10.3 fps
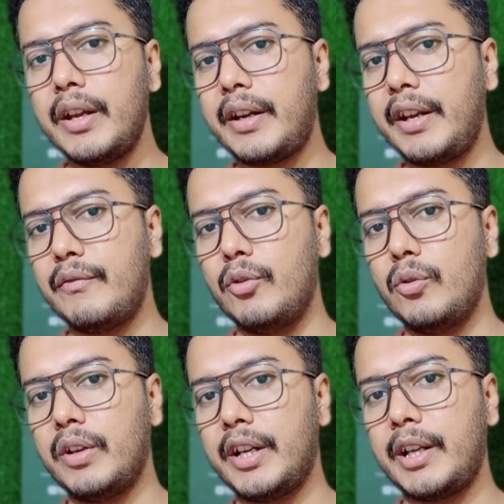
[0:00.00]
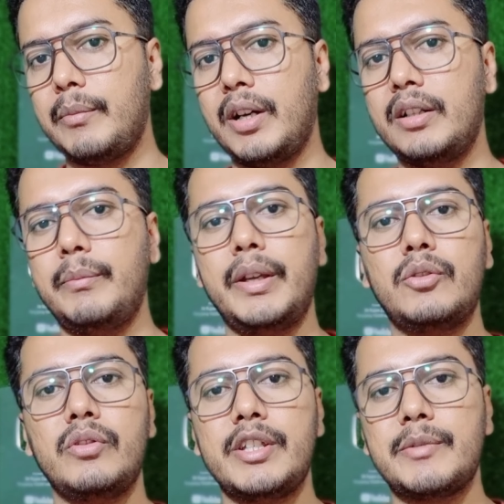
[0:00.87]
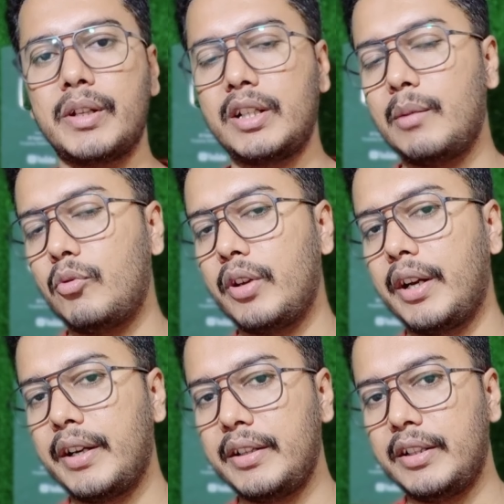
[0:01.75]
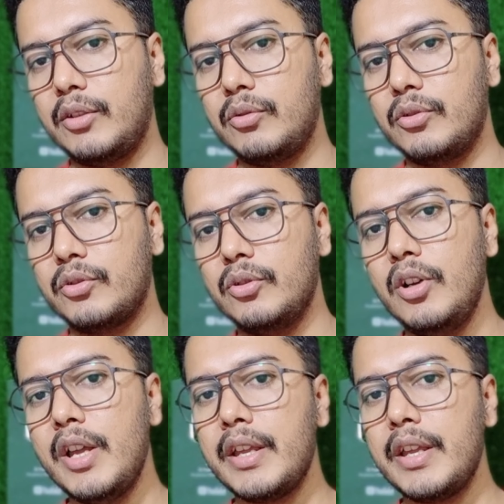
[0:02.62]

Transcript: ये ट्रिक फॉलो करने के बाद मैं तो इस बात का आपको गारंटी देता हूँ दोस्तों